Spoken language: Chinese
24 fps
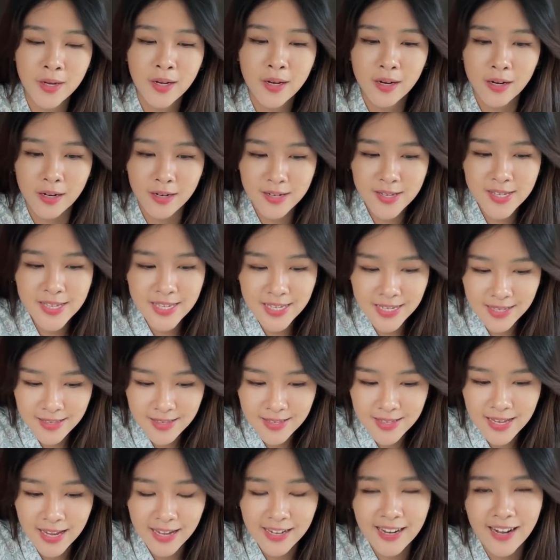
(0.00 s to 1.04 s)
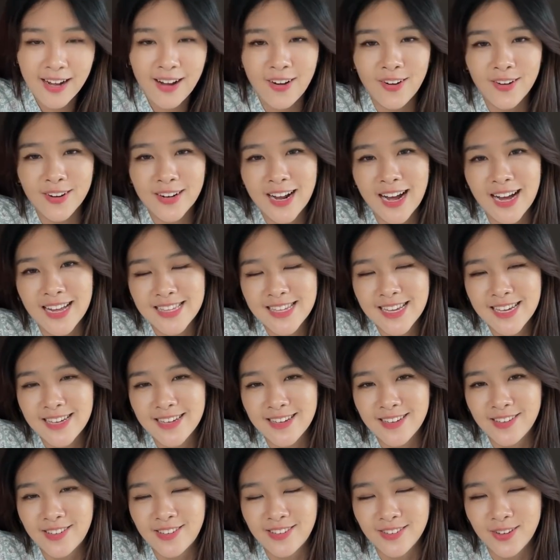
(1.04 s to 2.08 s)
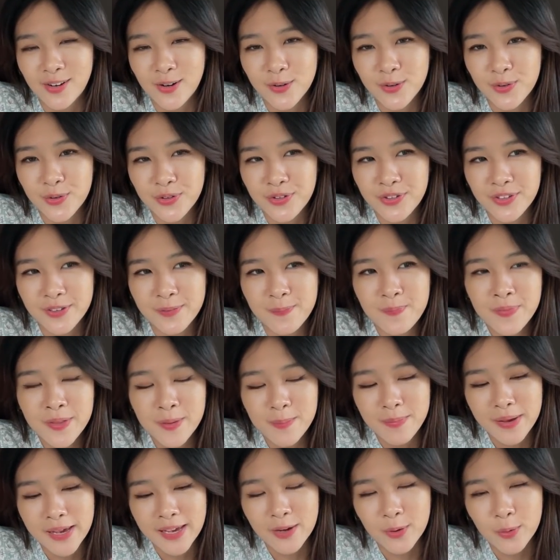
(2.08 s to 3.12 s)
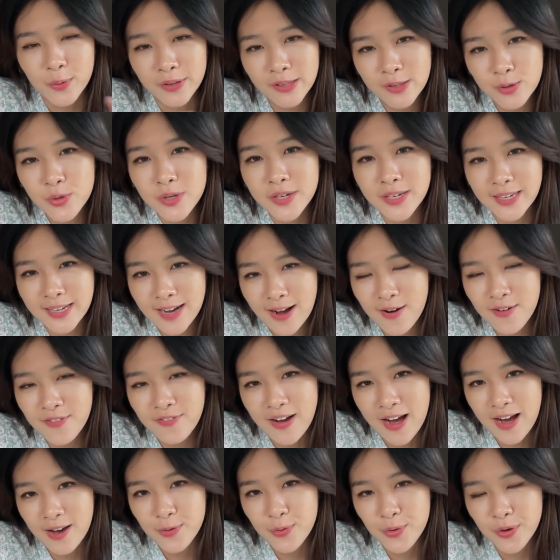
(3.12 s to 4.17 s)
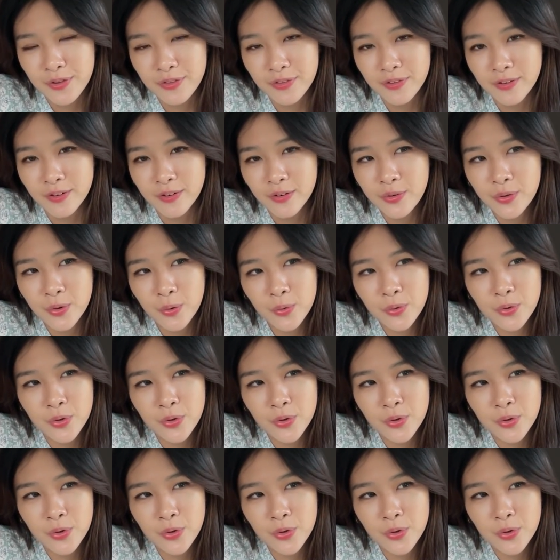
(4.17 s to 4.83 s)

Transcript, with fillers: 而现在刚好卡在一个时候，就是美国的最高法院呢拥